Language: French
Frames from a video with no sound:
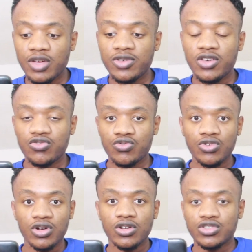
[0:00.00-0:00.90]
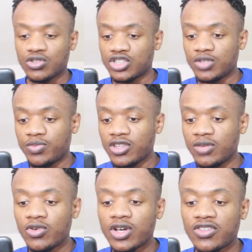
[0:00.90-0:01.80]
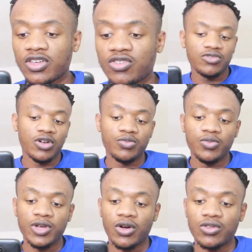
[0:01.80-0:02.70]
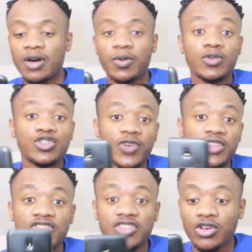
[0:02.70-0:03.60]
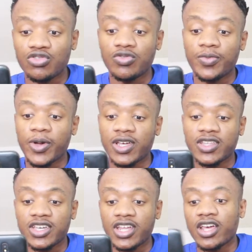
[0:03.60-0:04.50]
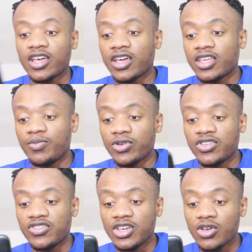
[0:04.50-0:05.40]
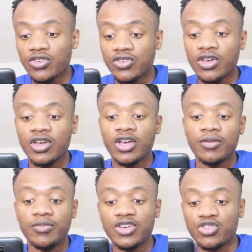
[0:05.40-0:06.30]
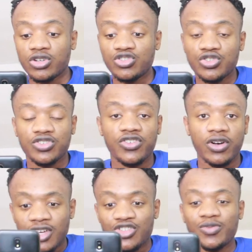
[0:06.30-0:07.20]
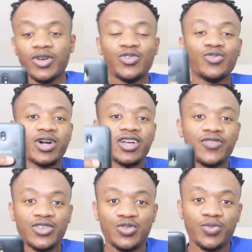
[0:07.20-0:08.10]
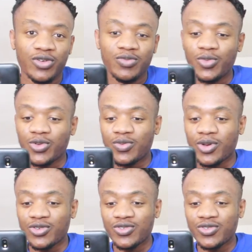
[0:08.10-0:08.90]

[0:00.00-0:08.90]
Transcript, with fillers: habillées du coup. Genre, je sais pas, des mocassins, ça aurait pu bien rendre. Mais après, moi je suis fan des sneakers, je veux pas critiquer quelqu'un qui porte des sneakers, mais j'aurais juste changé ça. Et j'aurais bien voulu voir quelle veste tu portes, mais bon, c'est pas un